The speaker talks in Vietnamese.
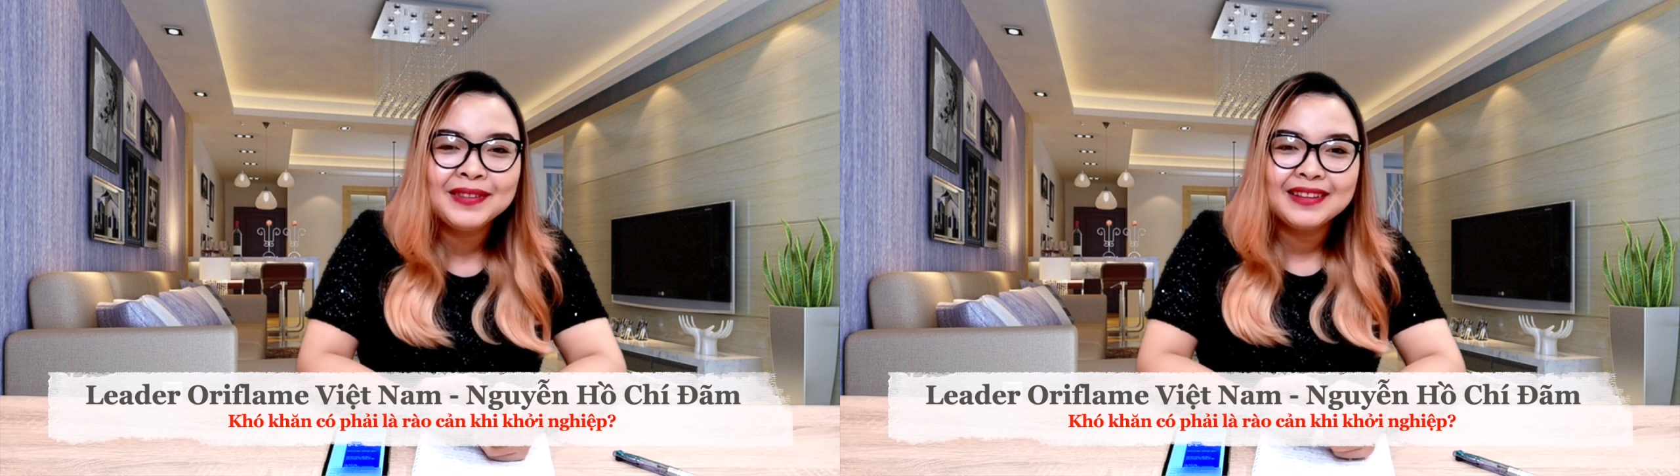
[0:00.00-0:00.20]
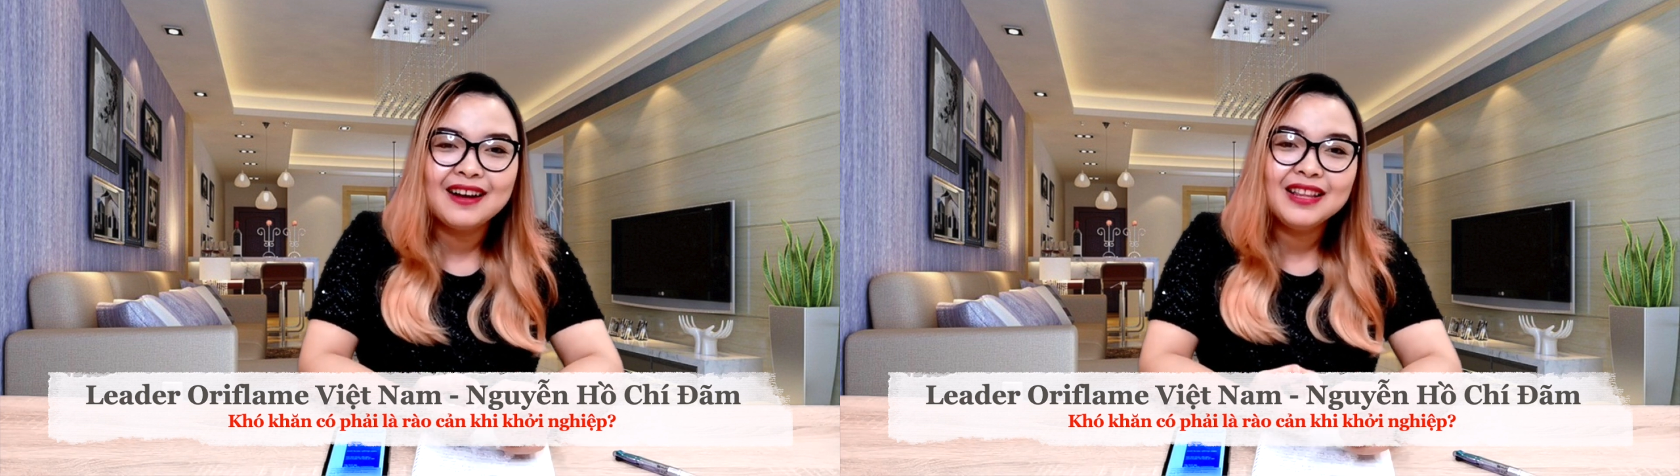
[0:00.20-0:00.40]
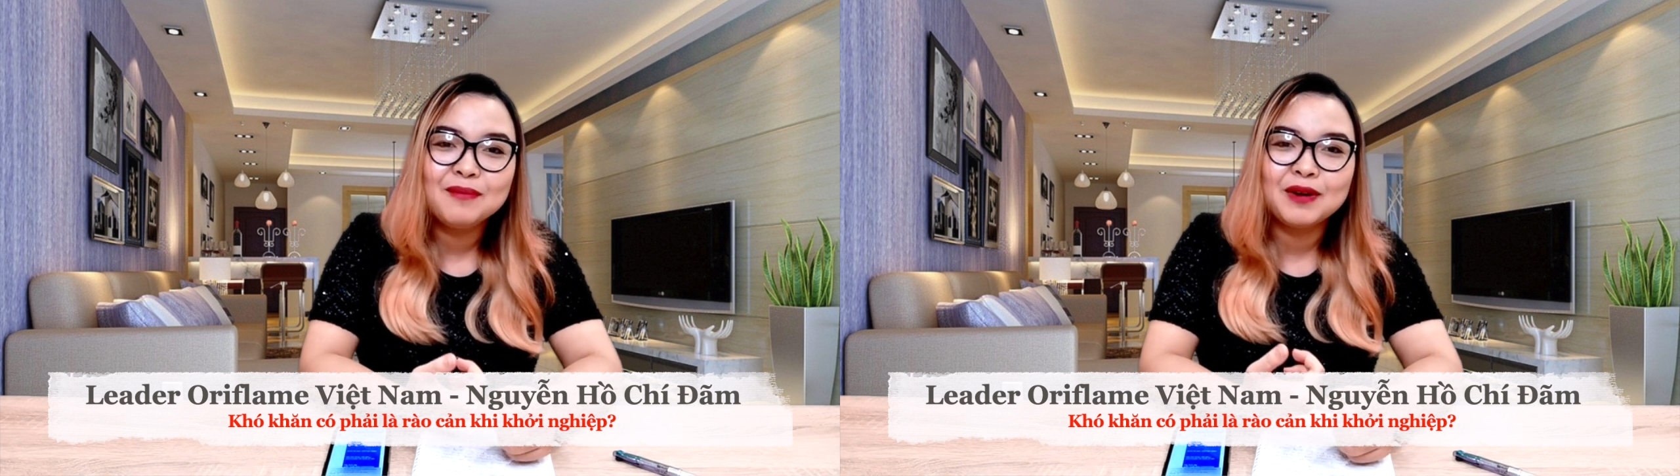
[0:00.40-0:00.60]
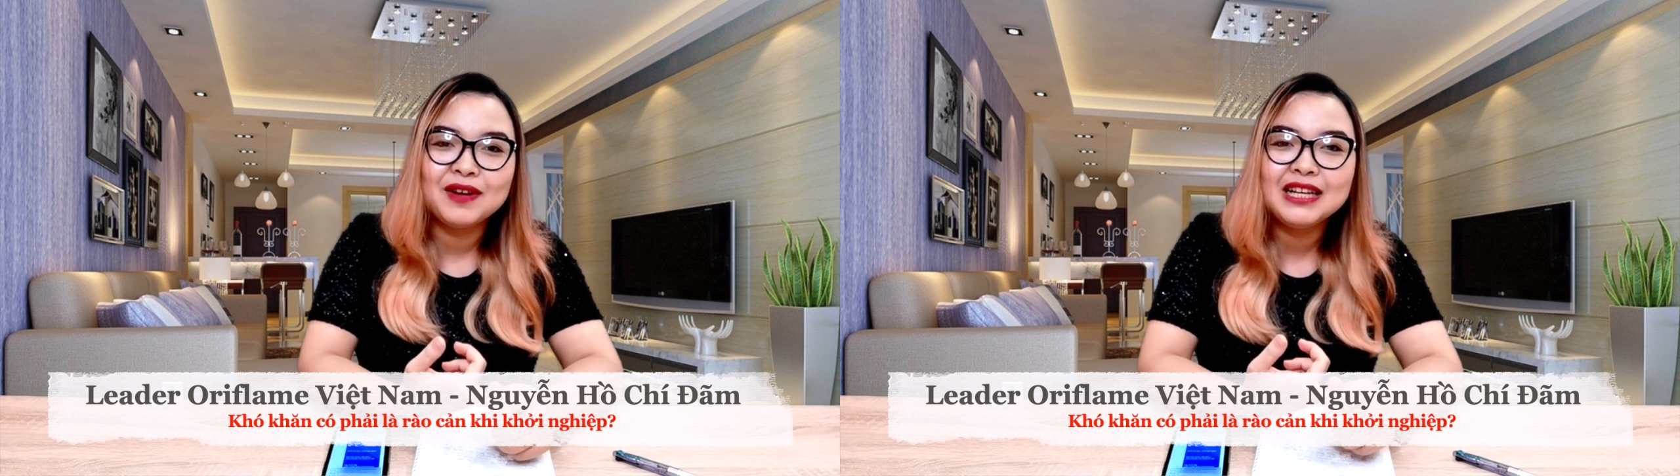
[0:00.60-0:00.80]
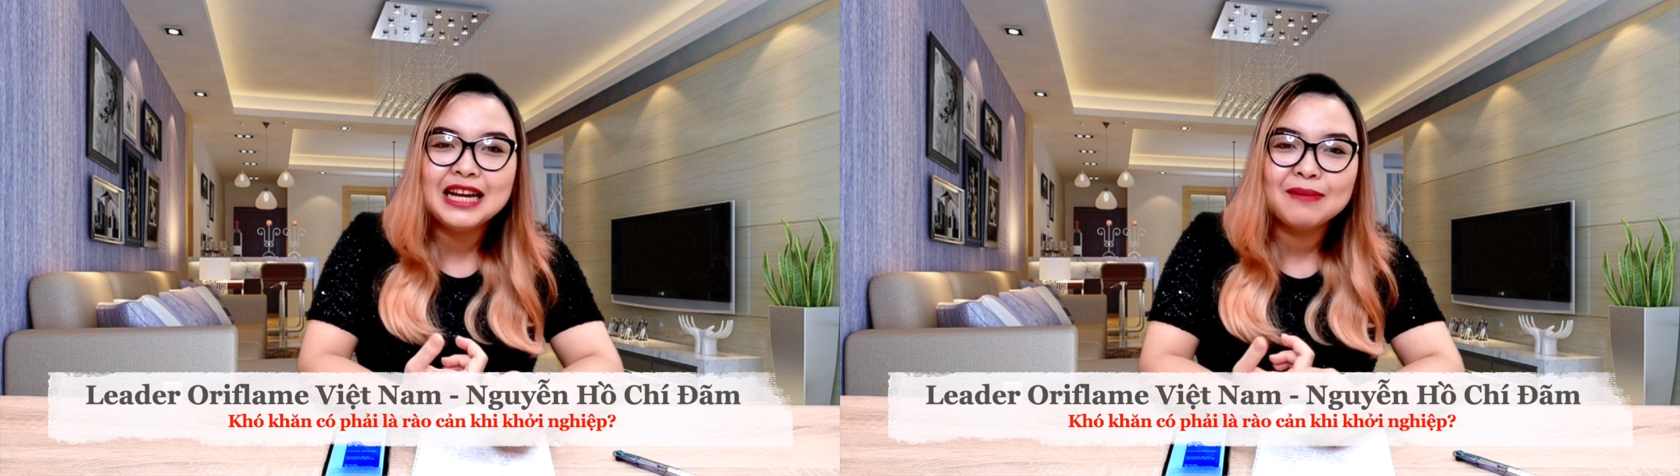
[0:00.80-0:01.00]
đó thì mình
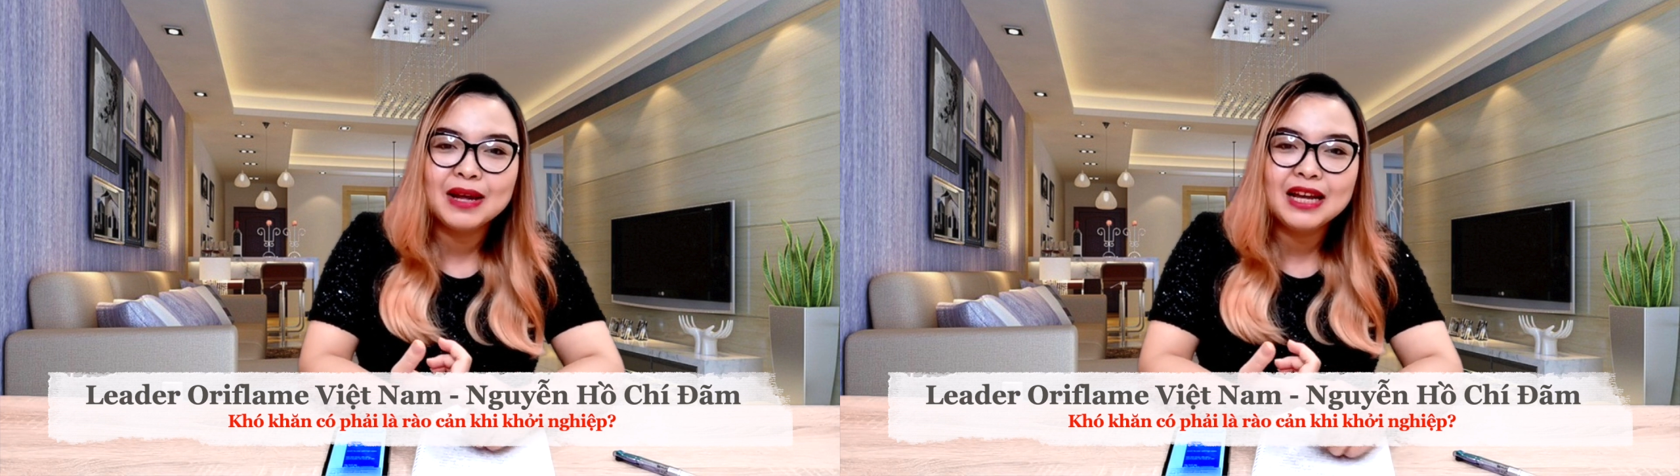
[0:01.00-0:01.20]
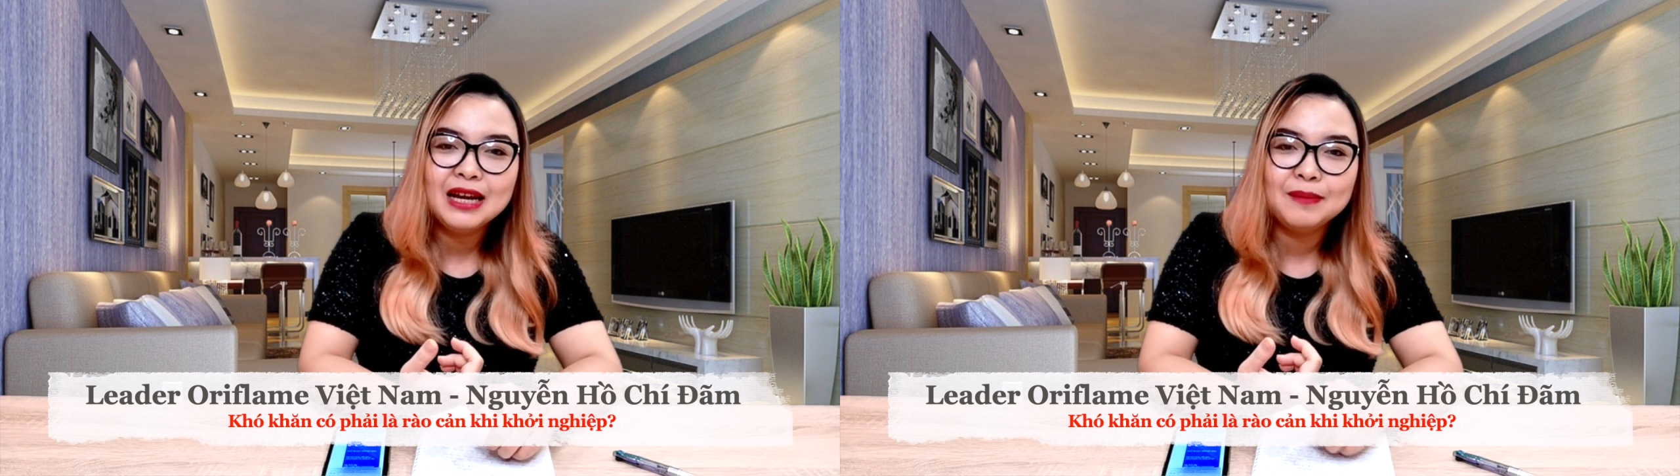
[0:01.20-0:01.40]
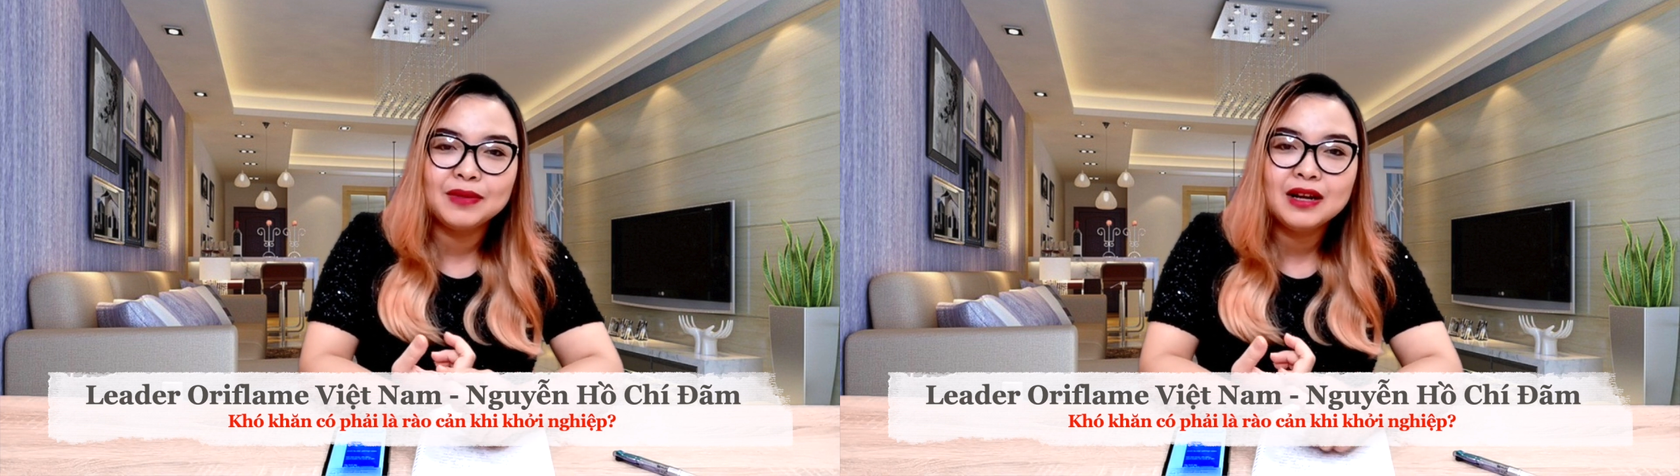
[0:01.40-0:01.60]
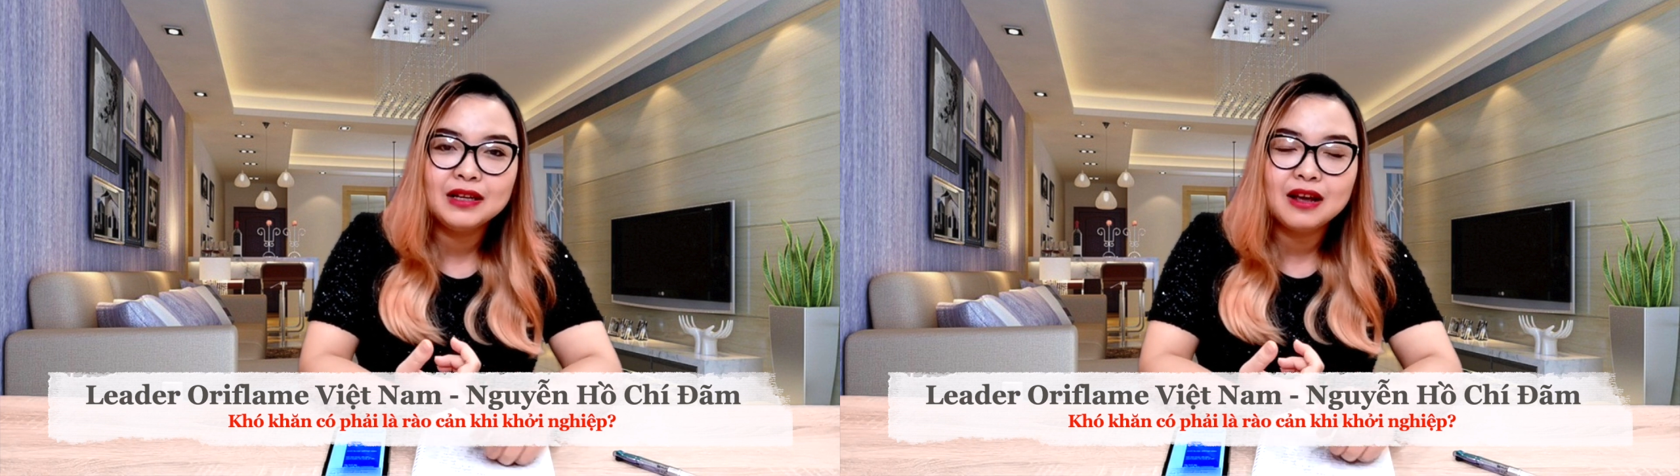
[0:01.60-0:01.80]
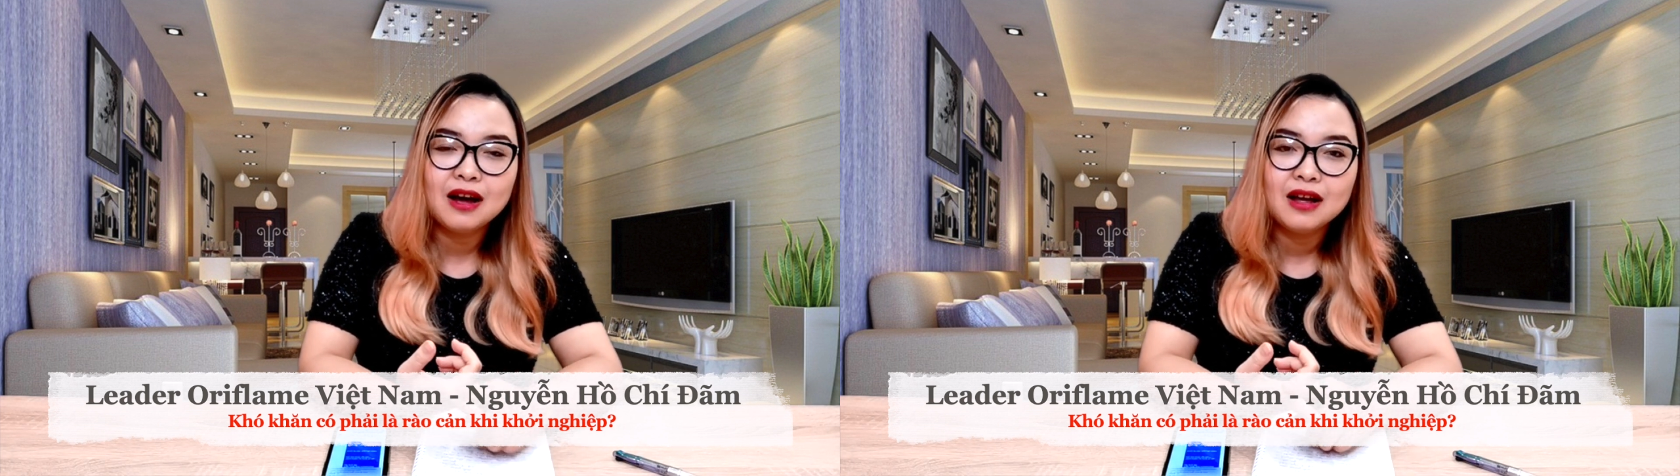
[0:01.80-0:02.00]
phải trang bị cái niềm tin
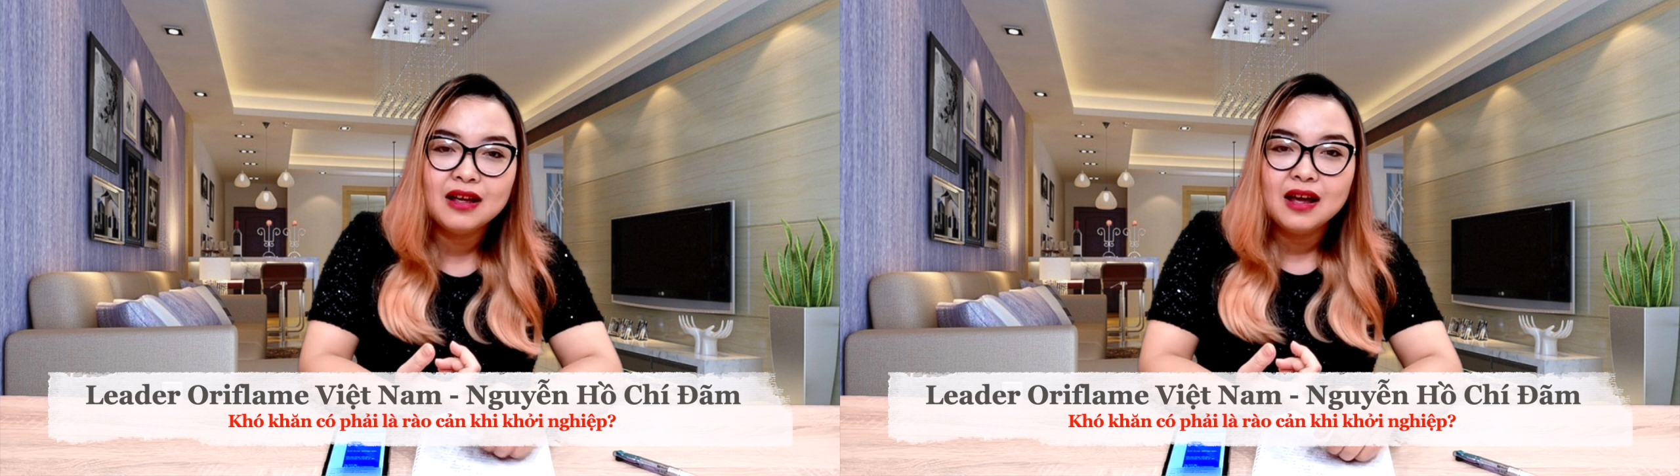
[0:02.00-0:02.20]
cho